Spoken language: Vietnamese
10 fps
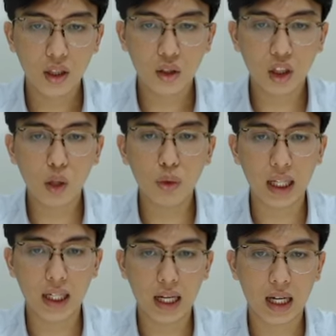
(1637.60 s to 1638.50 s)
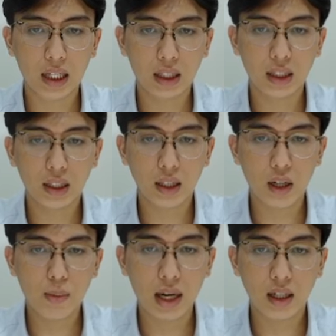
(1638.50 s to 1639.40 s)
còn không có thể là
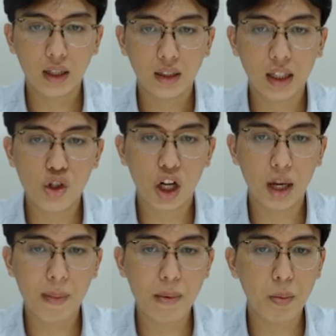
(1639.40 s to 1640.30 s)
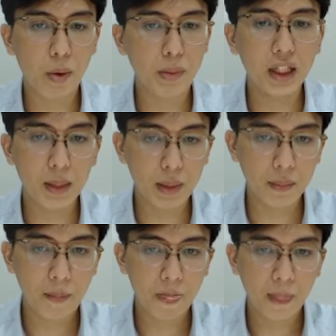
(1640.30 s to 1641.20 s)
nếu mà thị trường ngày mai mà mở pin tiếp ấy
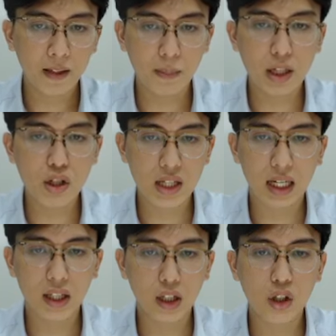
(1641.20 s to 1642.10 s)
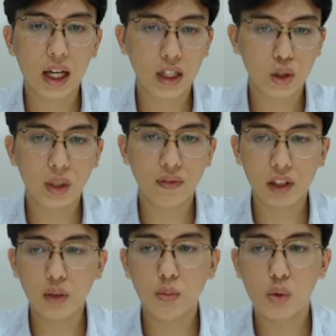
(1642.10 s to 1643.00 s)
thì mình cho rằng là những con này chúng ta
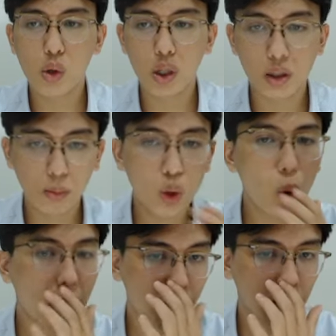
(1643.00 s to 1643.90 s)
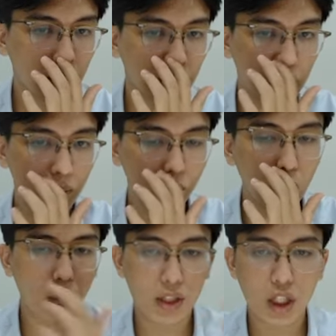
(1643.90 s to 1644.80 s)
vẫn mua mua đuổi được nhá mua
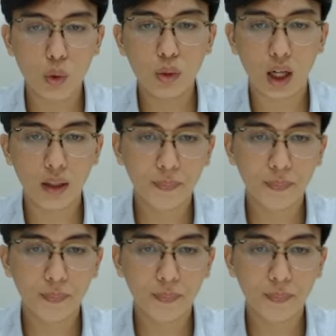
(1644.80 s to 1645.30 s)
đuổi một xíu cũng được